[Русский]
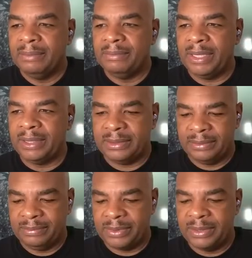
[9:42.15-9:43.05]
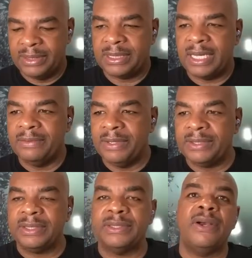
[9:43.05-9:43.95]
Но ну, поскольку
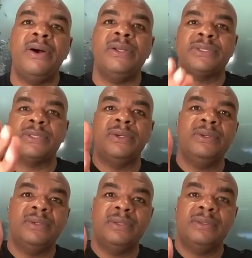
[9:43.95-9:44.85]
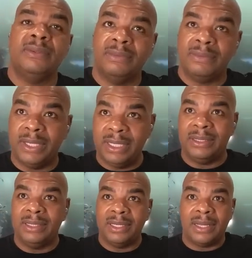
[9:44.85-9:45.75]
риск здесь высокий, и
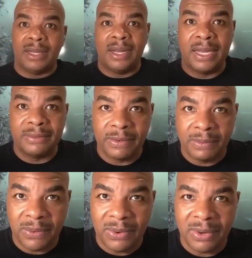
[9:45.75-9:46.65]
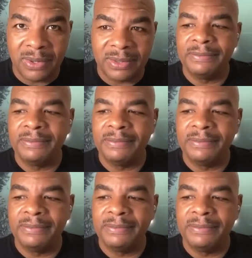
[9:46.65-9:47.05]
награда высокая.